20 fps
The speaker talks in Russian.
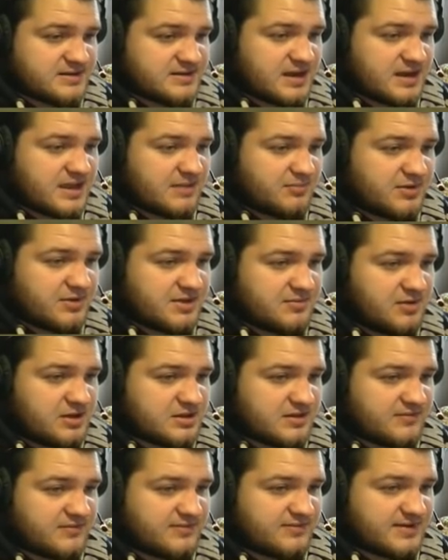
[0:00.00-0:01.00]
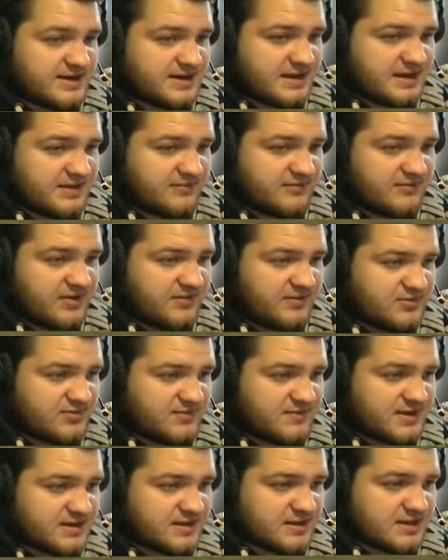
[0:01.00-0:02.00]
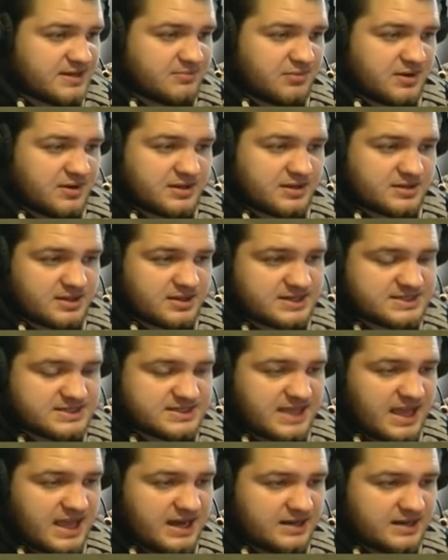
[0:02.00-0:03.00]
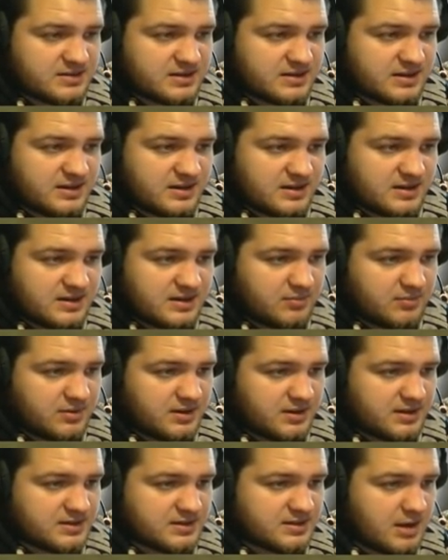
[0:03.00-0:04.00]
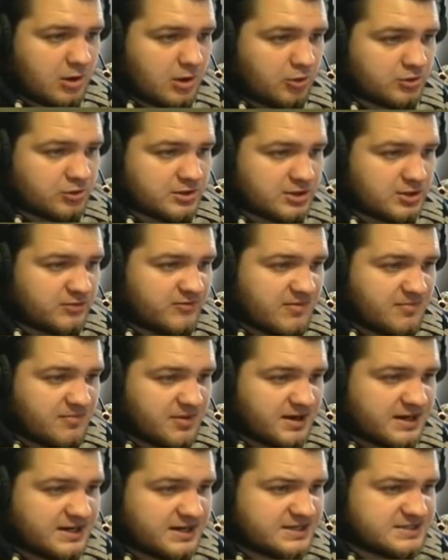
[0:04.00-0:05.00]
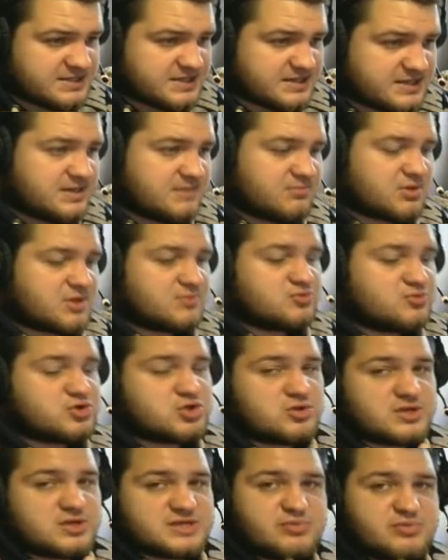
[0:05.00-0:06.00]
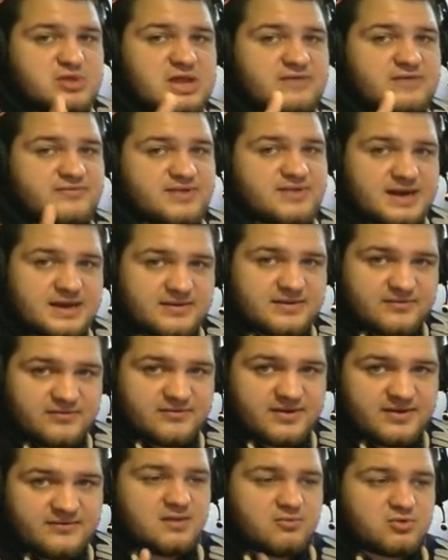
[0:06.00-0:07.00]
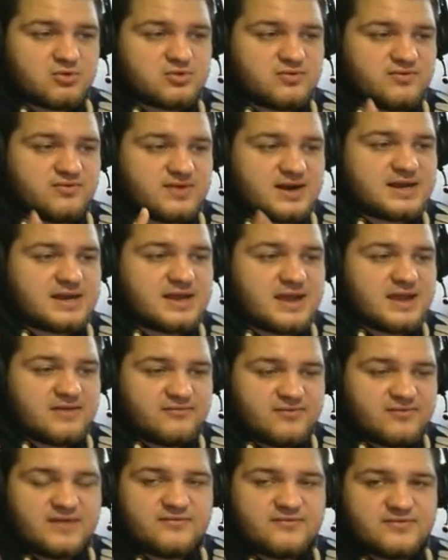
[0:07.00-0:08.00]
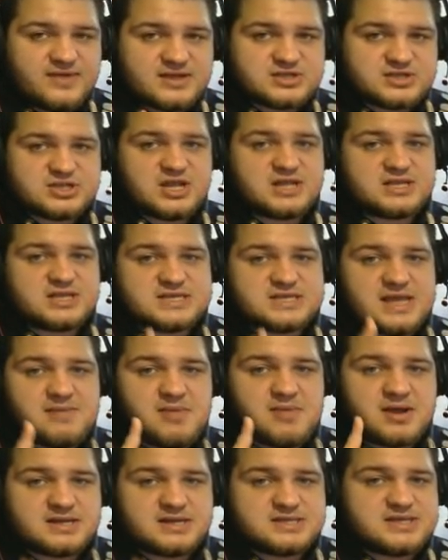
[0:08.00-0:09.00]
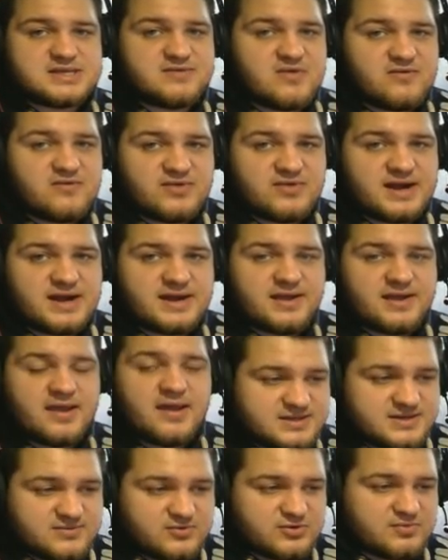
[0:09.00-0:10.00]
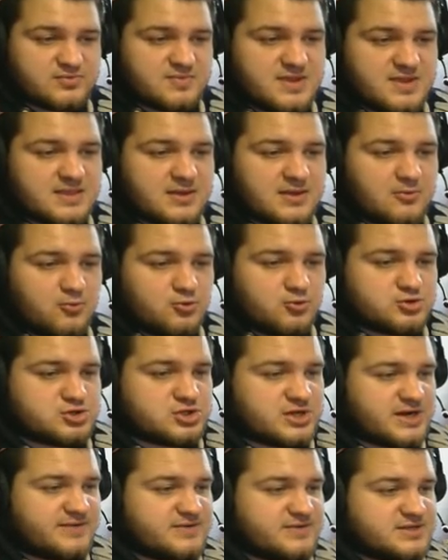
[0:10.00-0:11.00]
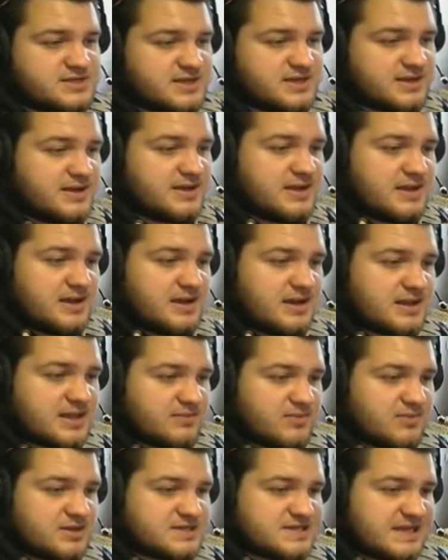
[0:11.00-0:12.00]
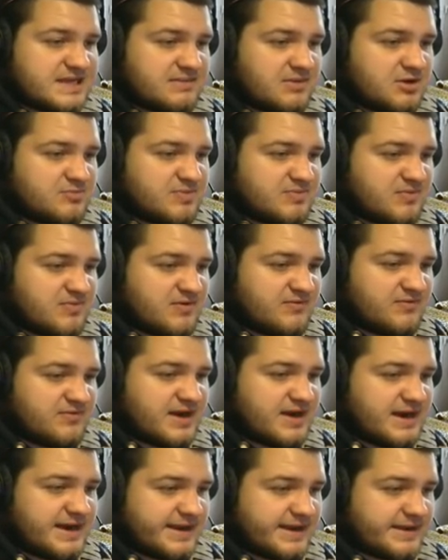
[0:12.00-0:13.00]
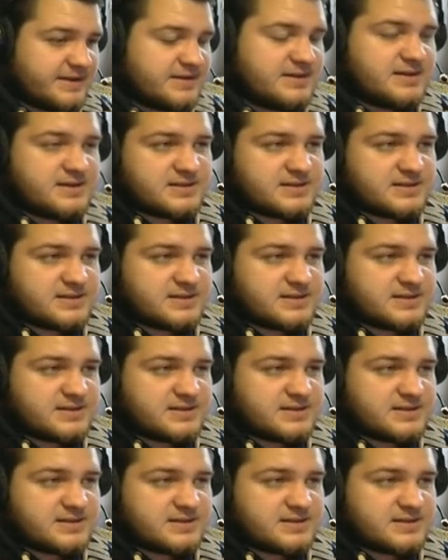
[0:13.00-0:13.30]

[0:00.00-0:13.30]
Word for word: Как я понимаю, это Феррари FF, наверное, либо это рестайлинг, либо это какое-то новое поколение. Потому что у нас была Феррари FF. Вот Феррари FF, я считаю, это самая красивая Феррари. Вот мне она очень нравится. Это моя самая любимая Феррари.